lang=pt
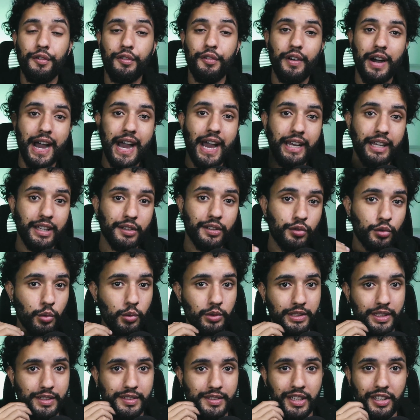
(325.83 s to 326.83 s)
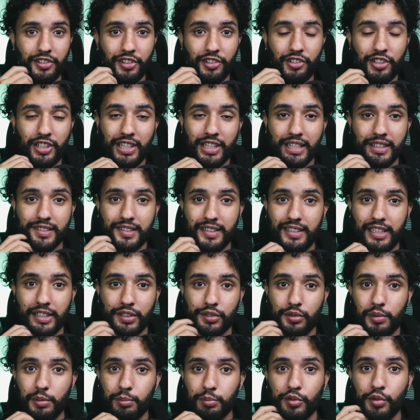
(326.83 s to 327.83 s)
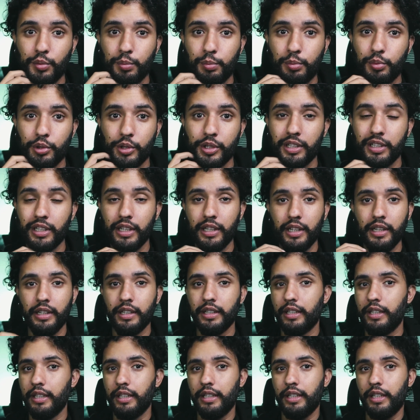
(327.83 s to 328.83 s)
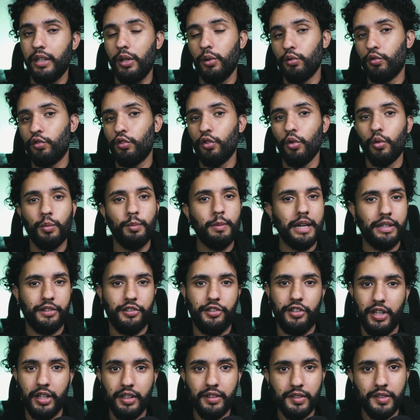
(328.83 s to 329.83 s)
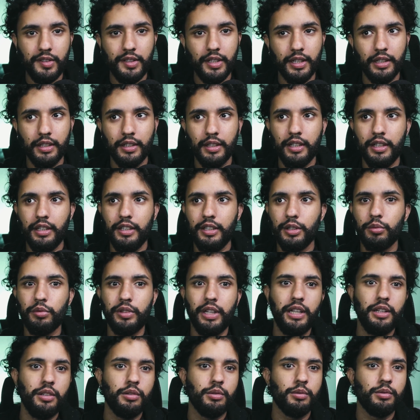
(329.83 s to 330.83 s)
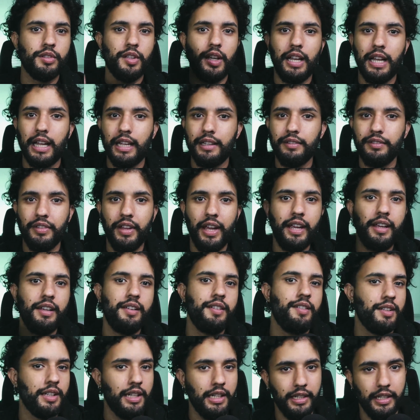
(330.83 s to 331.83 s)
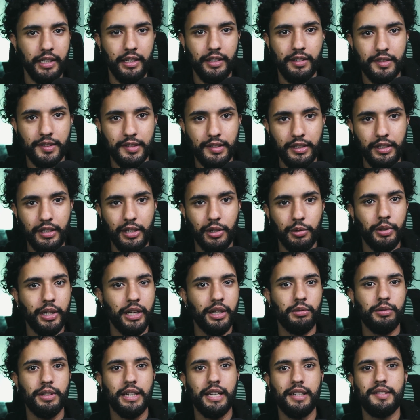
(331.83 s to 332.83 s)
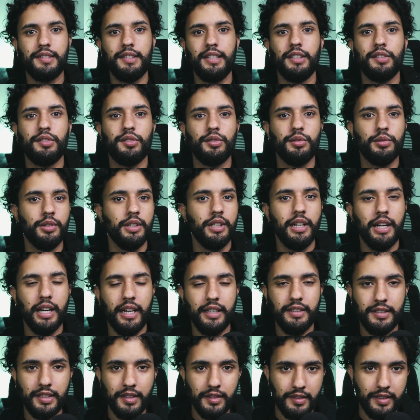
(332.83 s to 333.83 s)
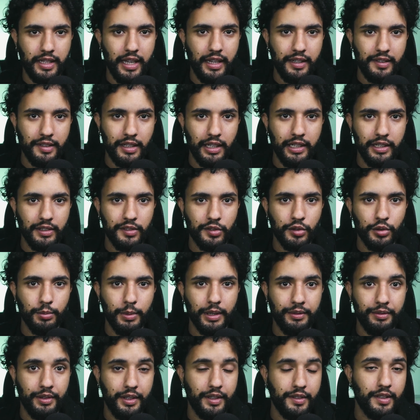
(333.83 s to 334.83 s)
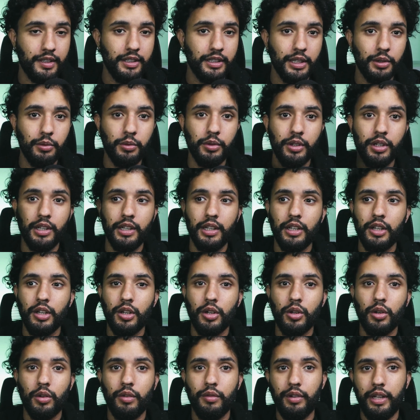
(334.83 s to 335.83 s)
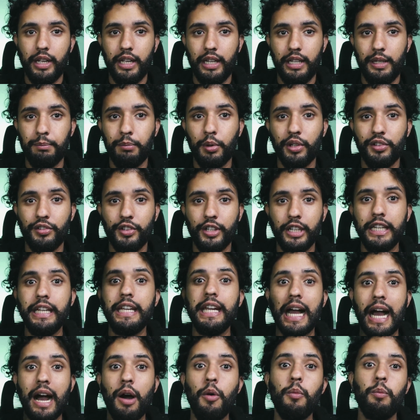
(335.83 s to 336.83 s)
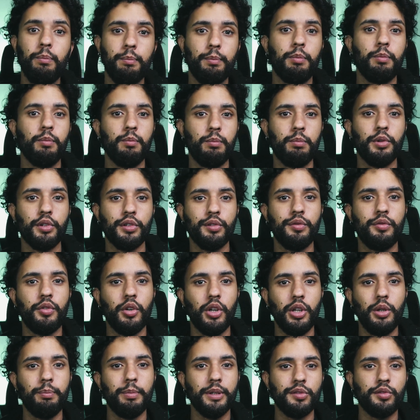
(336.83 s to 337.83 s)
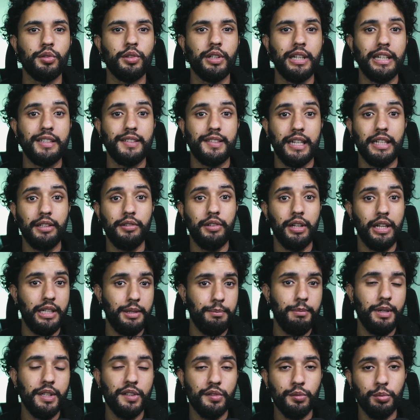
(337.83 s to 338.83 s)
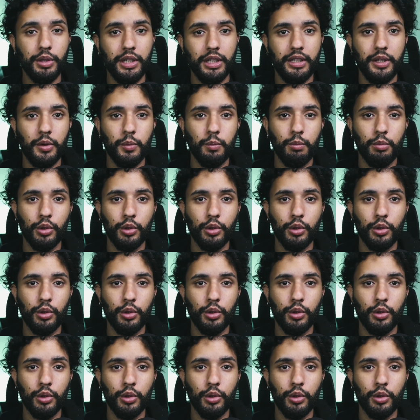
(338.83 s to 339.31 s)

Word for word: várias contas que a gente tem acesso. Vamos supor que eu sou uma agência e eu tenho, sei lá, 10 clientes e eu quero dar acesso a esses 10 clientes de uma vez. Então, ele pode criar um portfólio personalizado, é ali mesmo que tem um